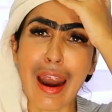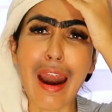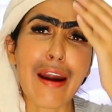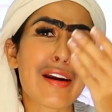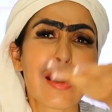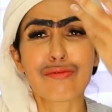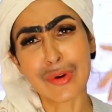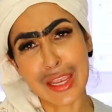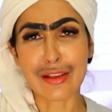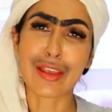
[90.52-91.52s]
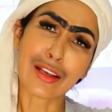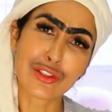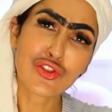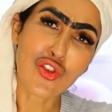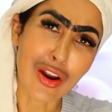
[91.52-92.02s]
Ah, mãe, até a
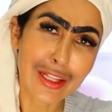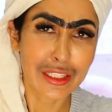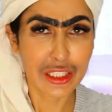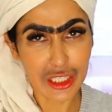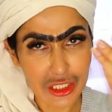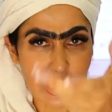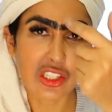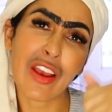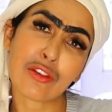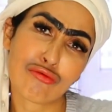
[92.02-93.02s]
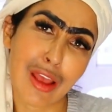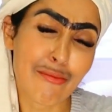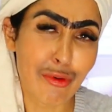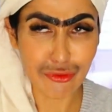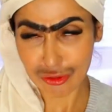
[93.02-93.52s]
senhora desse jeito a gente vai assustar
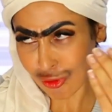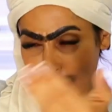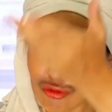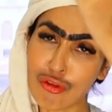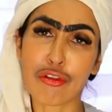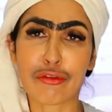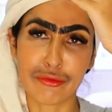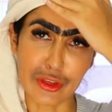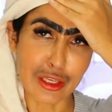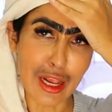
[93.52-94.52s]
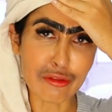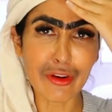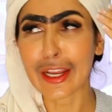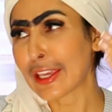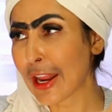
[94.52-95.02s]
a professora Sofia, não
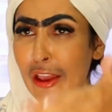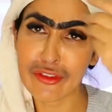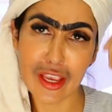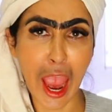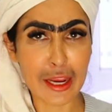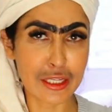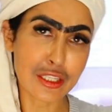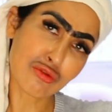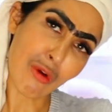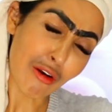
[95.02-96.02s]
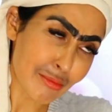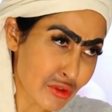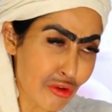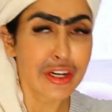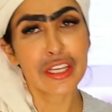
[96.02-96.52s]
vai nem querer ficar aqui dando aula
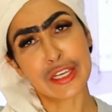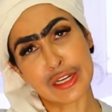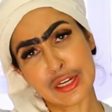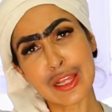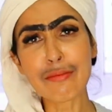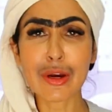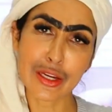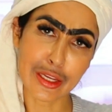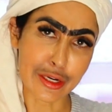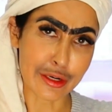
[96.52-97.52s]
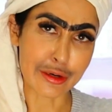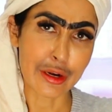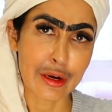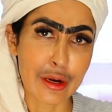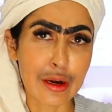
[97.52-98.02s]
com Doriana, mãe.
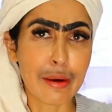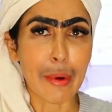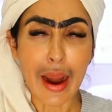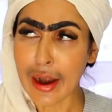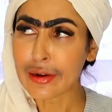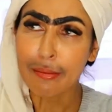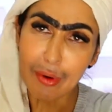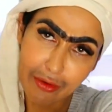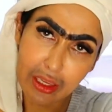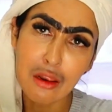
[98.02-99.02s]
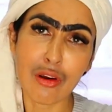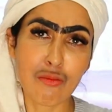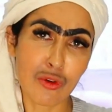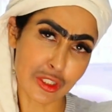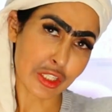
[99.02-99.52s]
Parte, dá pra ver que ela é
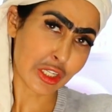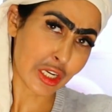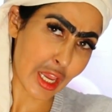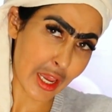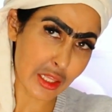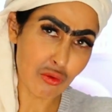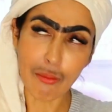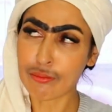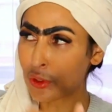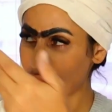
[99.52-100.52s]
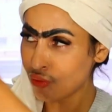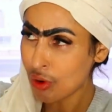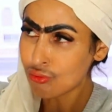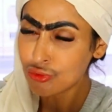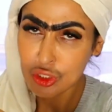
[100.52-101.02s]
uma moça direito, uma
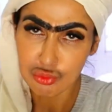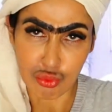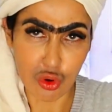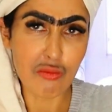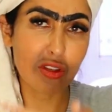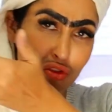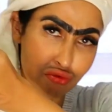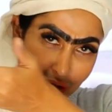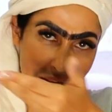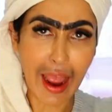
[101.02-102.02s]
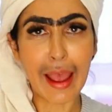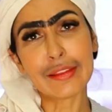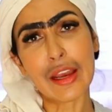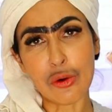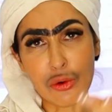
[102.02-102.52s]
pessoa com diploma
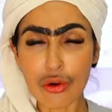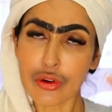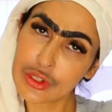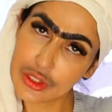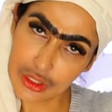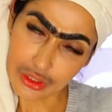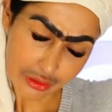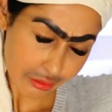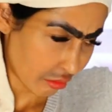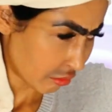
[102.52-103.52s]
estudada, Oxi.